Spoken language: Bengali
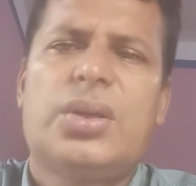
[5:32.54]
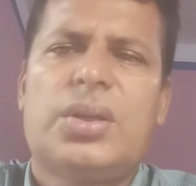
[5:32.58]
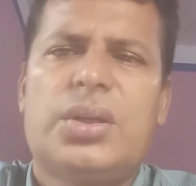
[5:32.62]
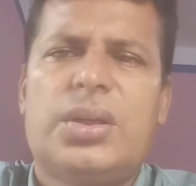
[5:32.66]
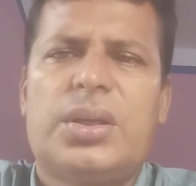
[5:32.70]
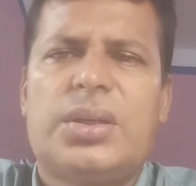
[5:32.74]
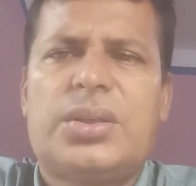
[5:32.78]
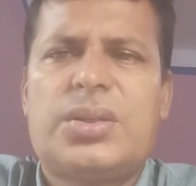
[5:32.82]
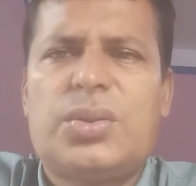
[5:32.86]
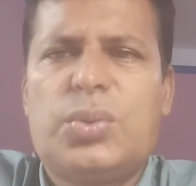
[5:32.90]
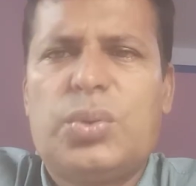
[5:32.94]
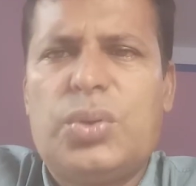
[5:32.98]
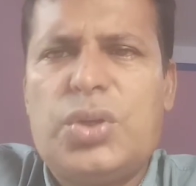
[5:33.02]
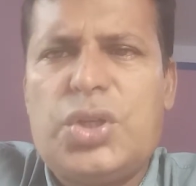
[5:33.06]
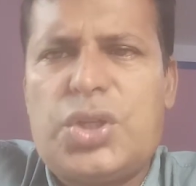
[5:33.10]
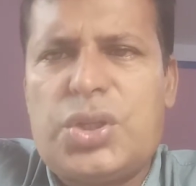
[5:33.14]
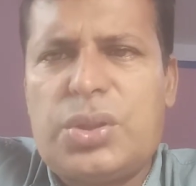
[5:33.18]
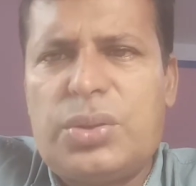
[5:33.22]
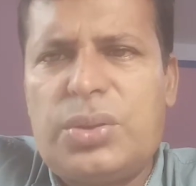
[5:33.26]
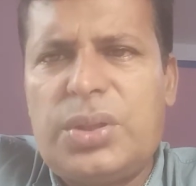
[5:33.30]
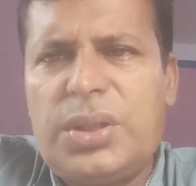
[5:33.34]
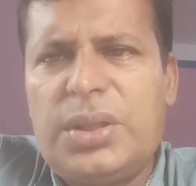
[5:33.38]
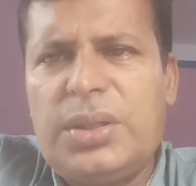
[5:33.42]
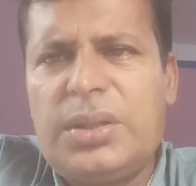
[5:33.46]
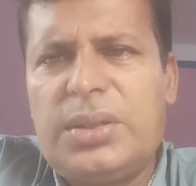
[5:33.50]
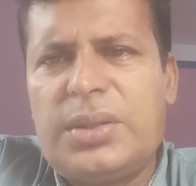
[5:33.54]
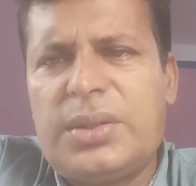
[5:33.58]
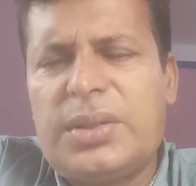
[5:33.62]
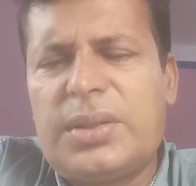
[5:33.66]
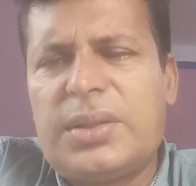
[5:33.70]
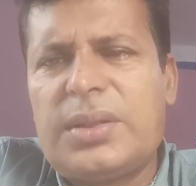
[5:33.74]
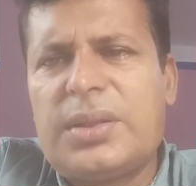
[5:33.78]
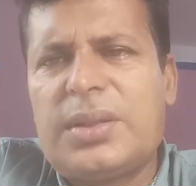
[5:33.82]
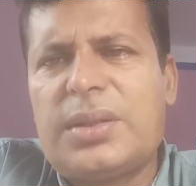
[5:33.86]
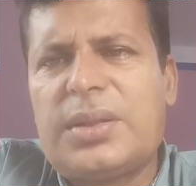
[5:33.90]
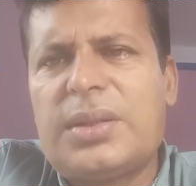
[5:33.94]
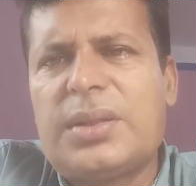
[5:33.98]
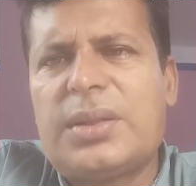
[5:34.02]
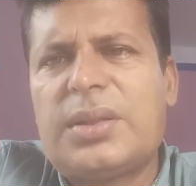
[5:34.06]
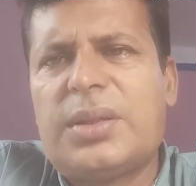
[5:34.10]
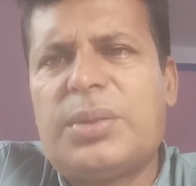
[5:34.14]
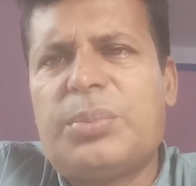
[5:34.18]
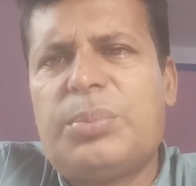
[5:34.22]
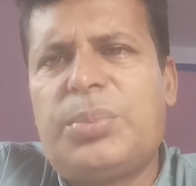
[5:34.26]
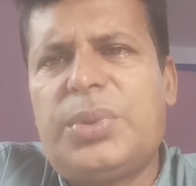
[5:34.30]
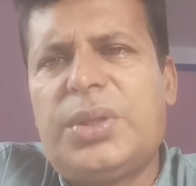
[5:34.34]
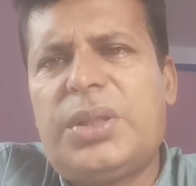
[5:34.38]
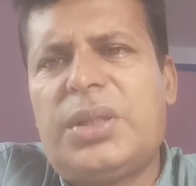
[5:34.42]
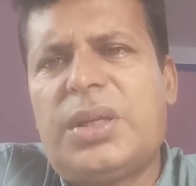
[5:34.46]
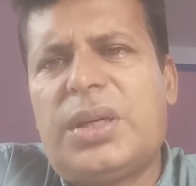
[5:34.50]
একটি ঐশ্বরিক
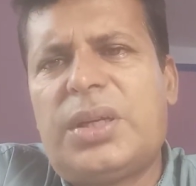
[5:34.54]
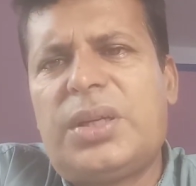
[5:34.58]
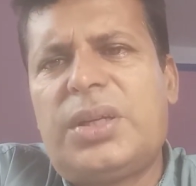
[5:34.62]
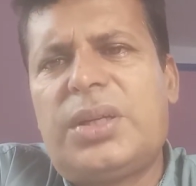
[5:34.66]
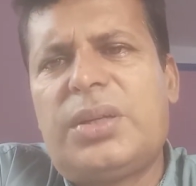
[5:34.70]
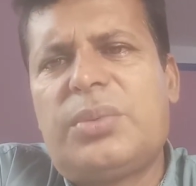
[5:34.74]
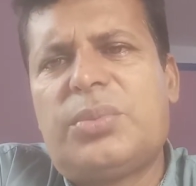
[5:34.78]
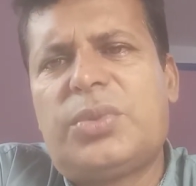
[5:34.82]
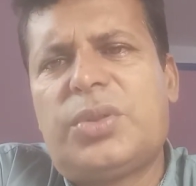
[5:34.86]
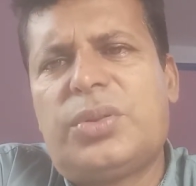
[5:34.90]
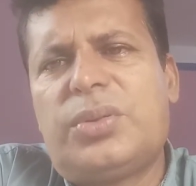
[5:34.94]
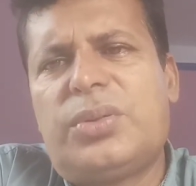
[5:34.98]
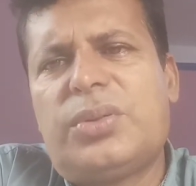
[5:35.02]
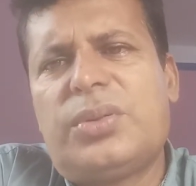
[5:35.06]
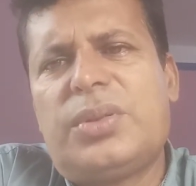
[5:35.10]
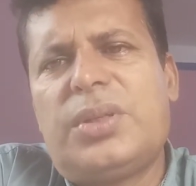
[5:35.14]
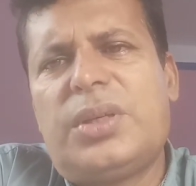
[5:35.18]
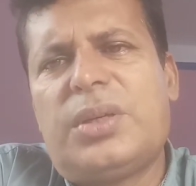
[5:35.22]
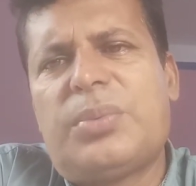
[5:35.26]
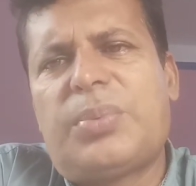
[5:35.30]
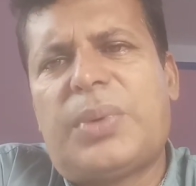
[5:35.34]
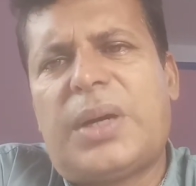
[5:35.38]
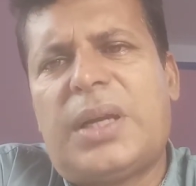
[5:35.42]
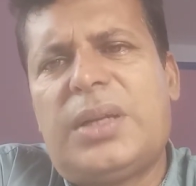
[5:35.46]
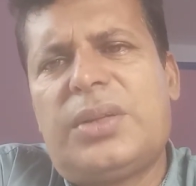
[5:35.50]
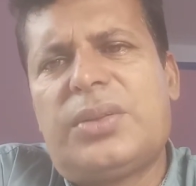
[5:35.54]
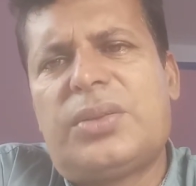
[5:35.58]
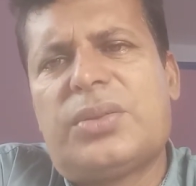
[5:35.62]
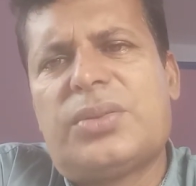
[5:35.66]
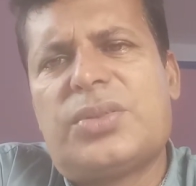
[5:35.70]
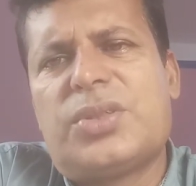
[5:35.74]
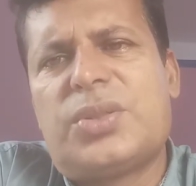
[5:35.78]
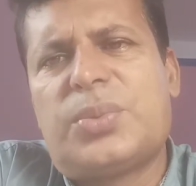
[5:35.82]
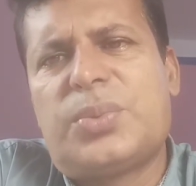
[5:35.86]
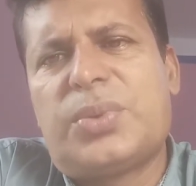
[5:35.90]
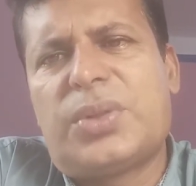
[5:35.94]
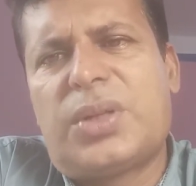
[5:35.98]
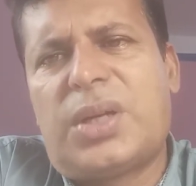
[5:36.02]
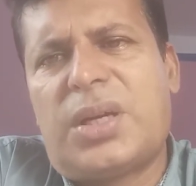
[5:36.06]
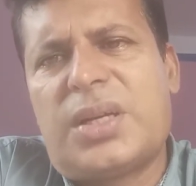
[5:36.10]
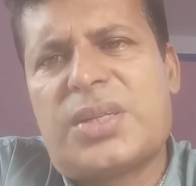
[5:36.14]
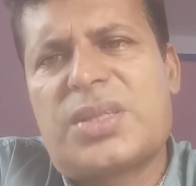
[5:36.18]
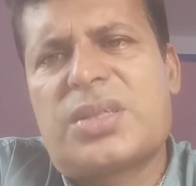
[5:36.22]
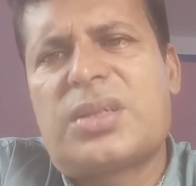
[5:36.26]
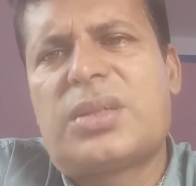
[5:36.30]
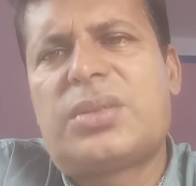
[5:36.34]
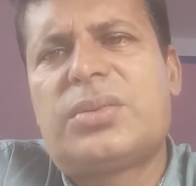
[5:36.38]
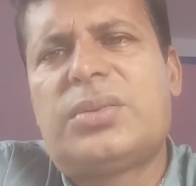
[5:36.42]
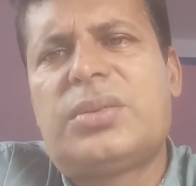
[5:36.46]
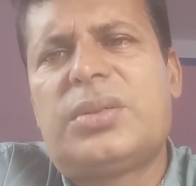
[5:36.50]
বিধানের মধ্য দিয়ে পালিত জীবন
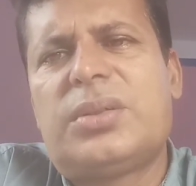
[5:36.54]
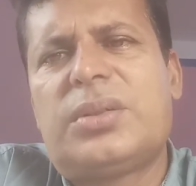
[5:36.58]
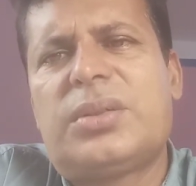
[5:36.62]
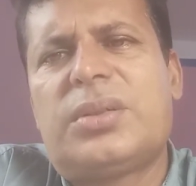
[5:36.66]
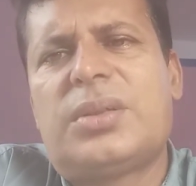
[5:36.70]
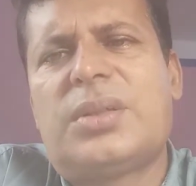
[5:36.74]
আচরণ